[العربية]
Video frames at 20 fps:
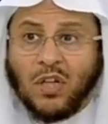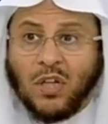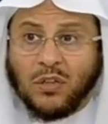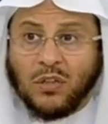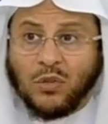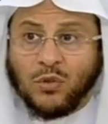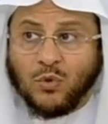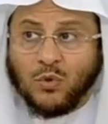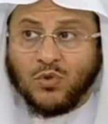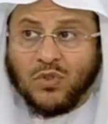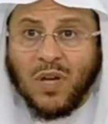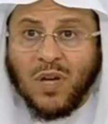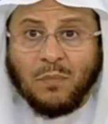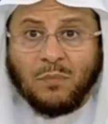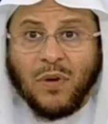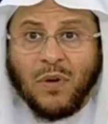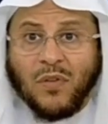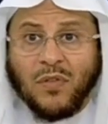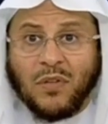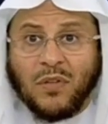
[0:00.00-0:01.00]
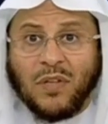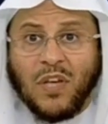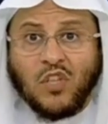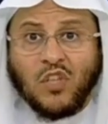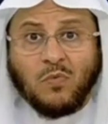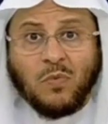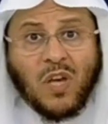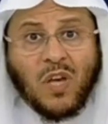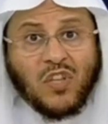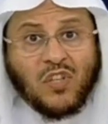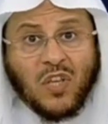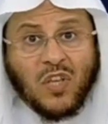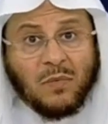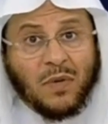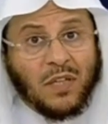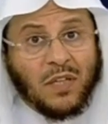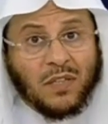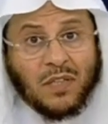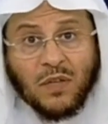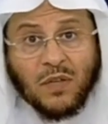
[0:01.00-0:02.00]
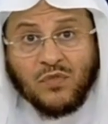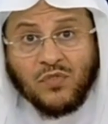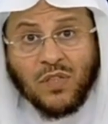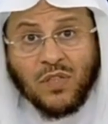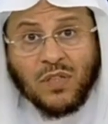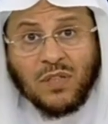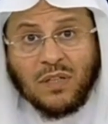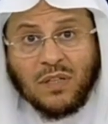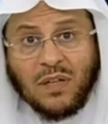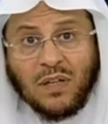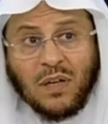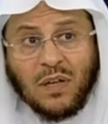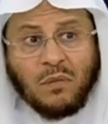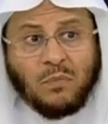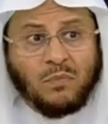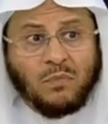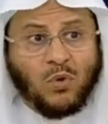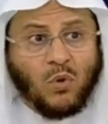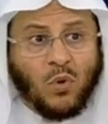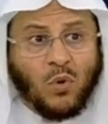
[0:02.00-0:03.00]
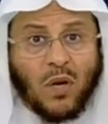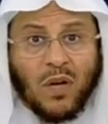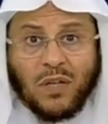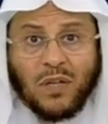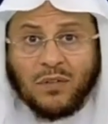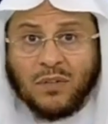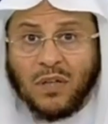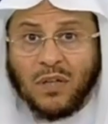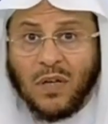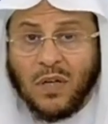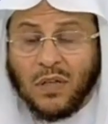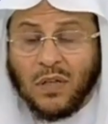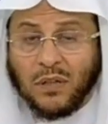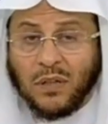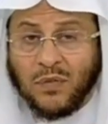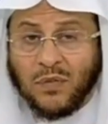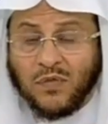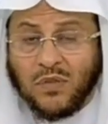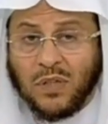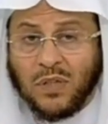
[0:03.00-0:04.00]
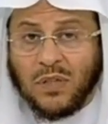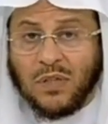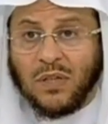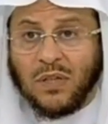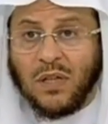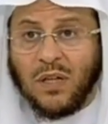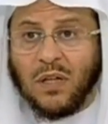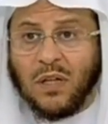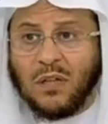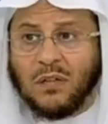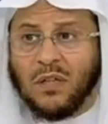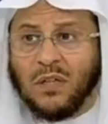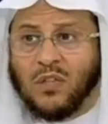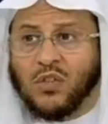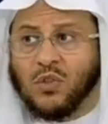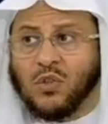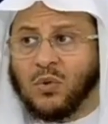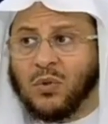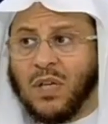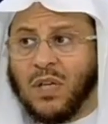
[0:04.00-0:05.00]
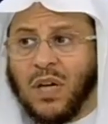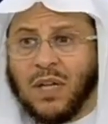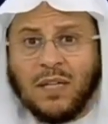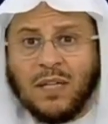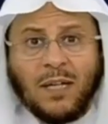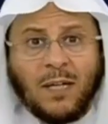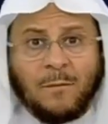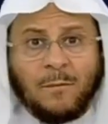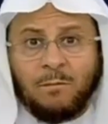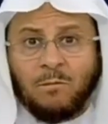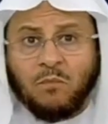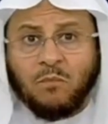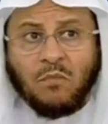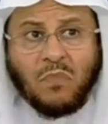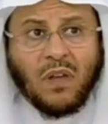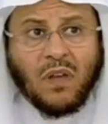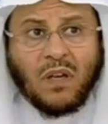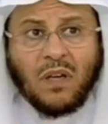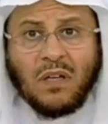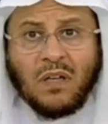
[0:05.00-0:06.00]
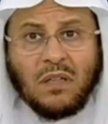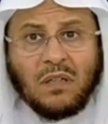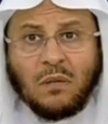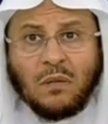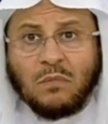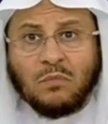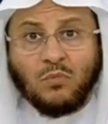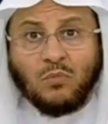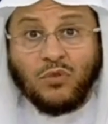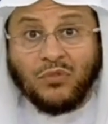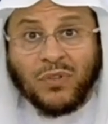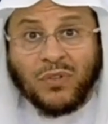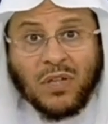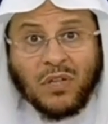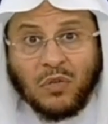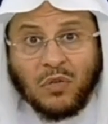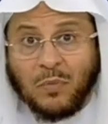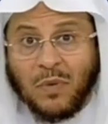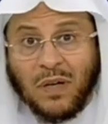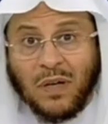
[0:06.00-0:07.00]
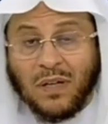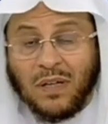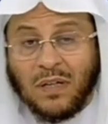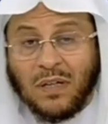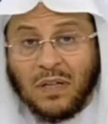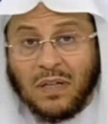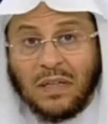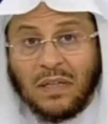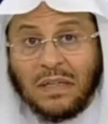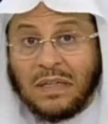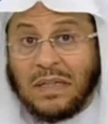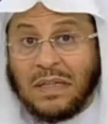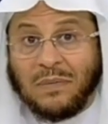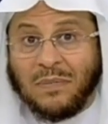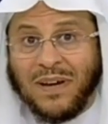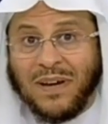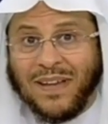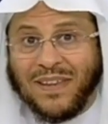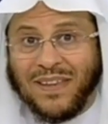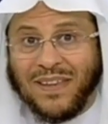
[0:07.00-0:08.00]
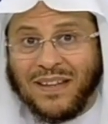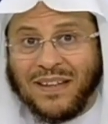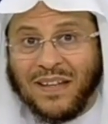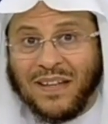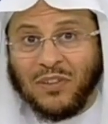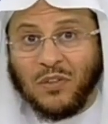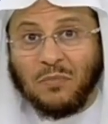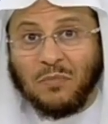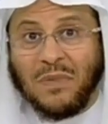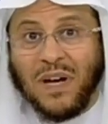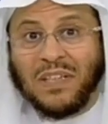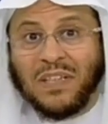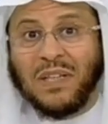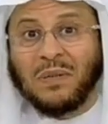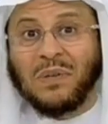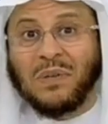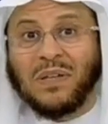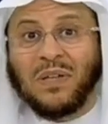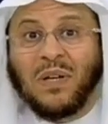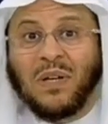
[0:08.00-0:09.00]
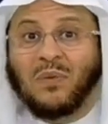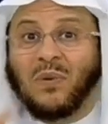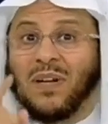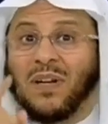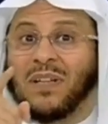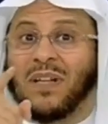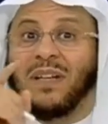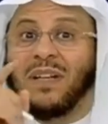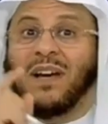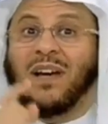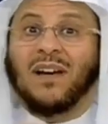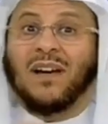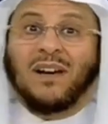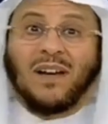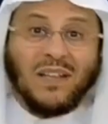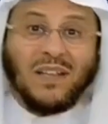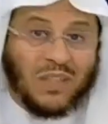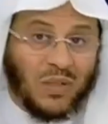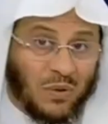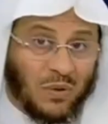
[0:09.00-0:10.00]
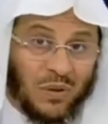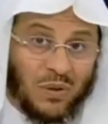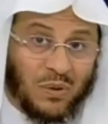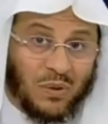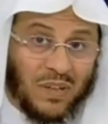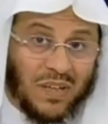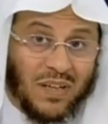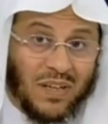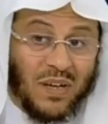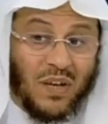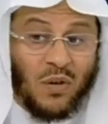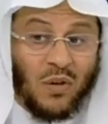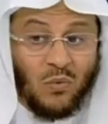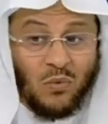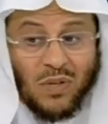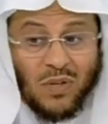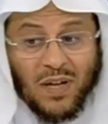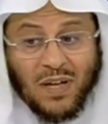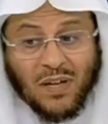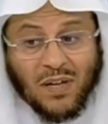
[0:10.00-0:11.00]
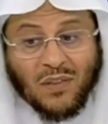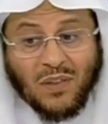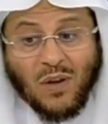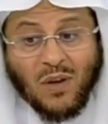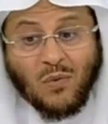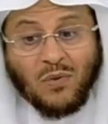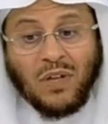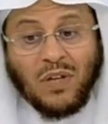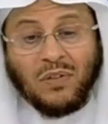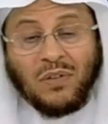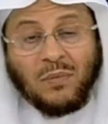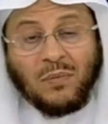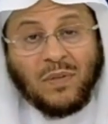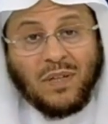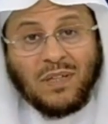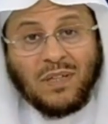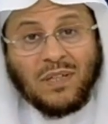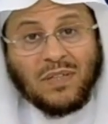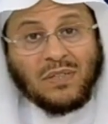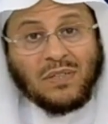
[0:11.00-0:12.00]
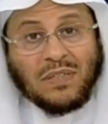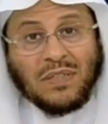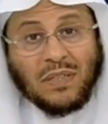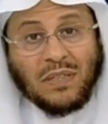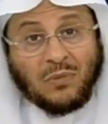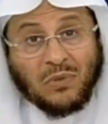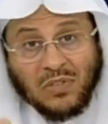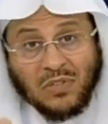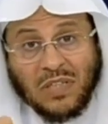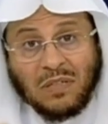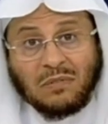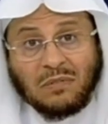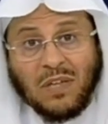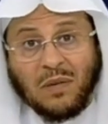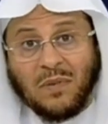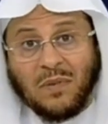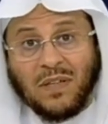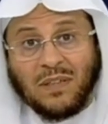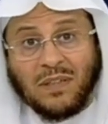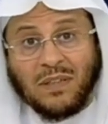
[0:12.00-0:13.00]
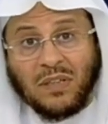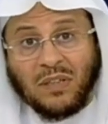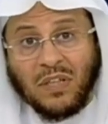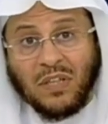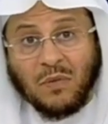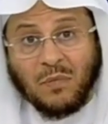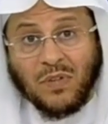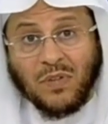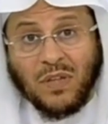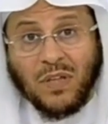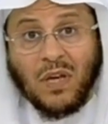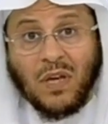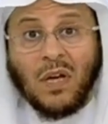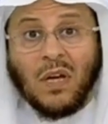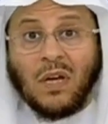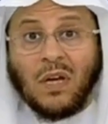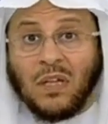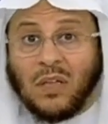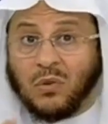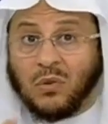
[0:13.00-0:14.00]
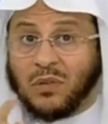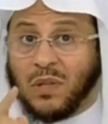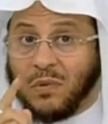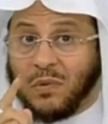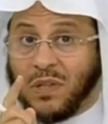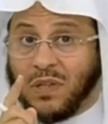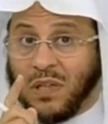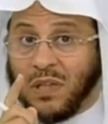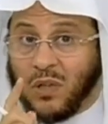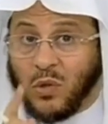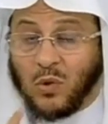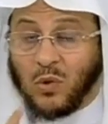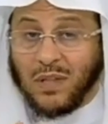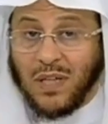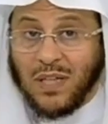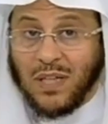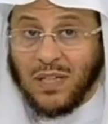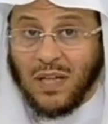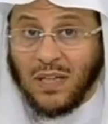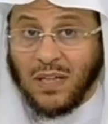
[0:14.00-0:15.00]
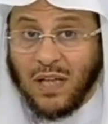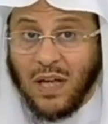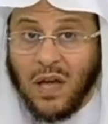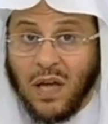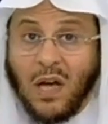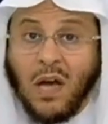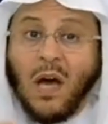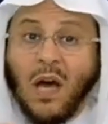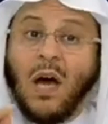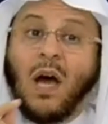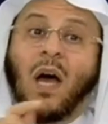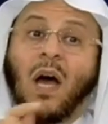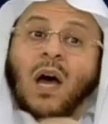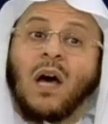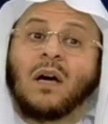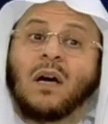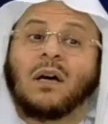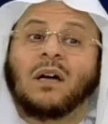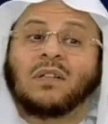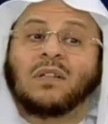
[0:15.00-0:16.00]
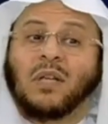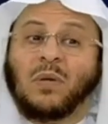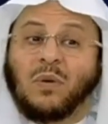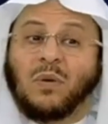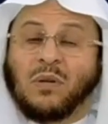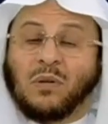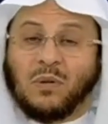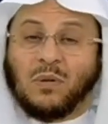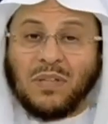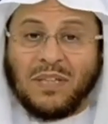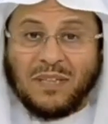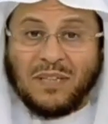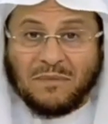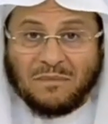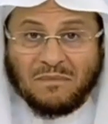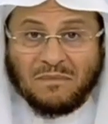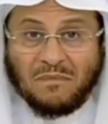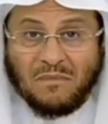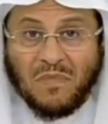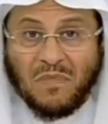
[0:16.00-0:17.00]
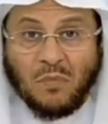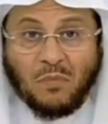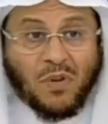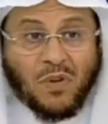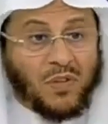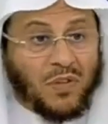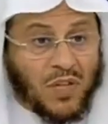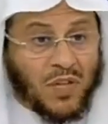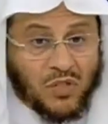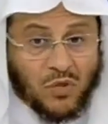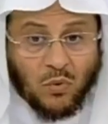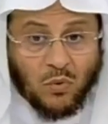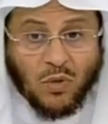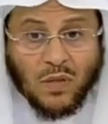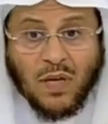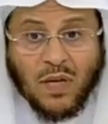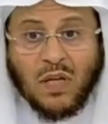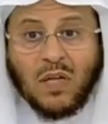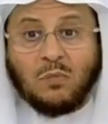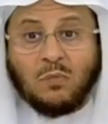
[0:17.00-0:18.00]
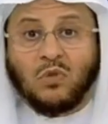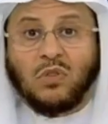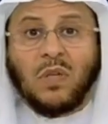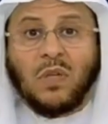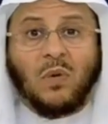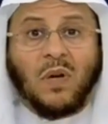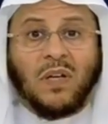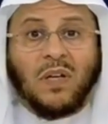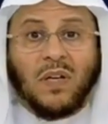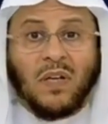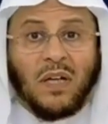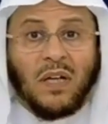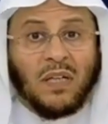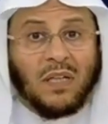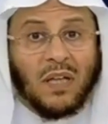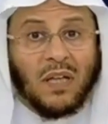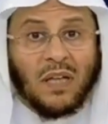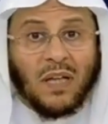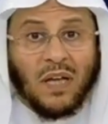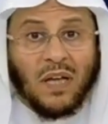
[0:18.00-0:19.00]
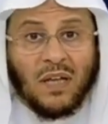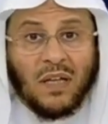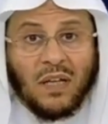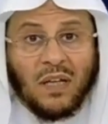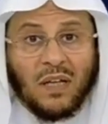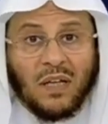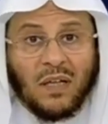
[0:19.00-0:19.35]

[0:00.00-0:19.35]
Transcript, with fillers: يعني يصاب بعض الناس بازمات نفسيه بعقد نفسيه يعيشون حياه آه، مضطربه لماذا؟ لأنهم ما توكلوا على الله حق توكله ولاحظ قول النبي عليه الصلاة والسلام كما عند الترمذي لو توكلون على الله حق توكله بعض الناس يقول لك أنا متوكل على الله